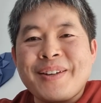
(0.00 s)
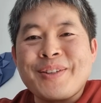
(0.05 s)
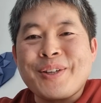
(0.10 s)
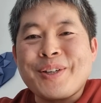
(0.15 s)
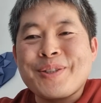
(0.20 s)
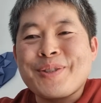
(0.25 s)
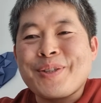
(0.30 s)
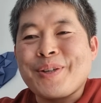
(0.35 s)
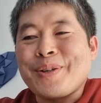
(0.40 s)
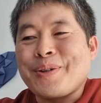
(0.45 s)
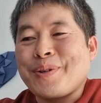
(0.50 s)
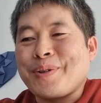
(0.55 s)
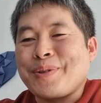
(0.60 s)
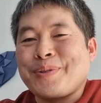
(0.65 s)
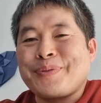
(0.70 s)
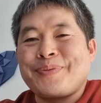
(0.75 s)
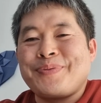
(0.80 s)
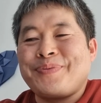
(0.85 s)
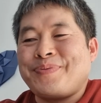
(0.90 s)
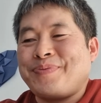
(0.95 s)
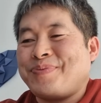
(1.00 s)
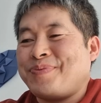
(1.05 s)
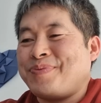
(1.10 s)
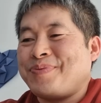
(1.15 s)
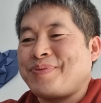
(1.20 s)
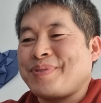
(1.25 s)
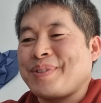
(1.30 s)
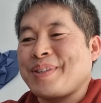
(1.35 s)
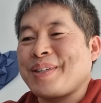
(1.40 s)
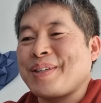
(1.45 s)
안녕하세요.
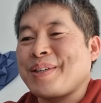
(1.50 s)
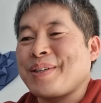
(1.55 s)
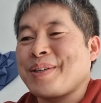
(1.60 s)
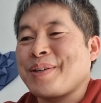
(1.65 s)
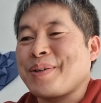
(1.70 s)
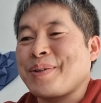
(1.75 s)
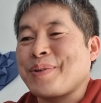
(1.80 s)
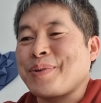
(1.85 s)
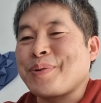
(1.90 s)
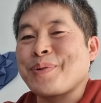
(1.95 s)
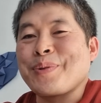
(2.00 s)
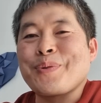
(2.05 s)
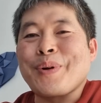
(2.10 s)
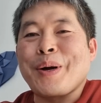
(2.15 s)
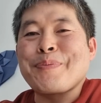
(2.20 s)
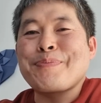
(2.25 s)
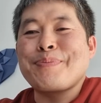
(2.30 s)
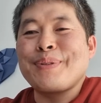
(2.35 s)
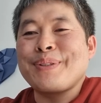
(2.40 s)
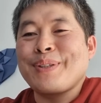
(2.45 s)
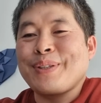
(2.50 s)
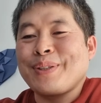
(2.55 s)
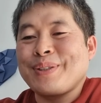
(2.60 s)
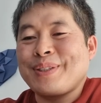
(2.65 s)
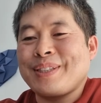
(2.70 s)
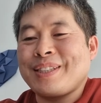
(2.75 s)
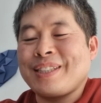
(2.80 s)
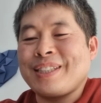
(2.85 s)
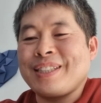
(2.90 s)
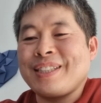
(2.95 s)
네, 오늘
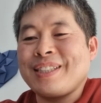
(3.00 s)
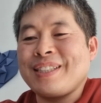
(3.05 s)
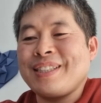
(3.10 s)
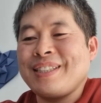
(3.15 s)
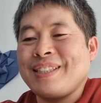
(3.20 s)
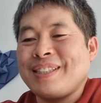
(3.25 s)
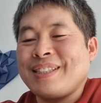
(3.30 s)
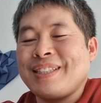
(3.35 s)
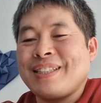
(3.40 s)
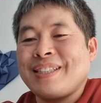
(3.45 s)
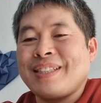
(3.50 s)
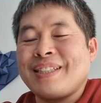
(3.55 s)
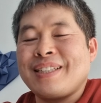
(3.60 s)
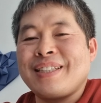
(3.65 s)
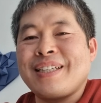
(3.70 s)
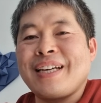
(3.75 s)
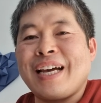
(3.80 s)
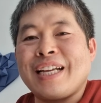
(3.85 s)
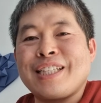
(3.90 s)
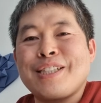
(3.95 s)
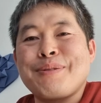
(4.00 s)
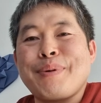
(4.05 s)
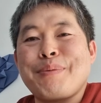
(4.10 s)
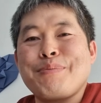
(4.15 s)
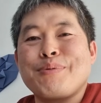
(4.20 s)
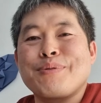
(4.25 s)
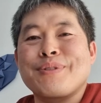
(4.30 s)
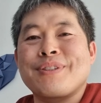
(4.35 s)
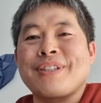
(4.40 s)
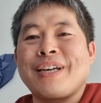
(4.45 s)
와플터치 예,
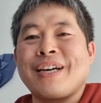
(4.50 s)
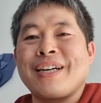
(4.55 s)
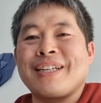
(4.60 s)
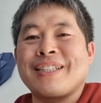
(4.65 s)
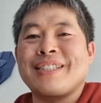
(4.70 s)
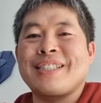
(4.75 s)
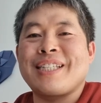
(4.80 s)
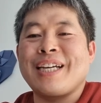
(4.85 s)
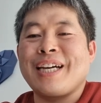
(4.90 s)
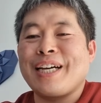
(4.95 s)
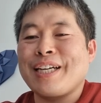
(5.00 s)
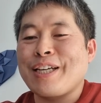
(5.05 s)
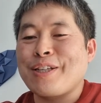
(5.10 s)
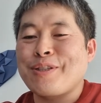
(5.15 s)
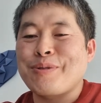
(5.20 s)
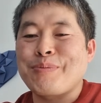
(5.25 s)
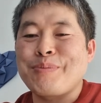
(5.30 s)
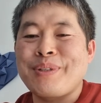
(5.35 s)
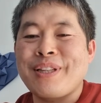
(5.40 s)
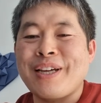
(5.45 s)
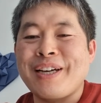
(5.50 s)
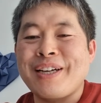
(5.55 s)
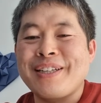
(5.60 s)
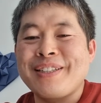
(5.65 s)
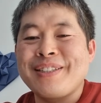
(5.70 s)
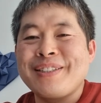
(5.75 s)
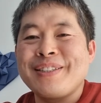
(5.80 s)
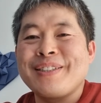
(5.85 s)
아침엔 묵상 시작하겠습니다.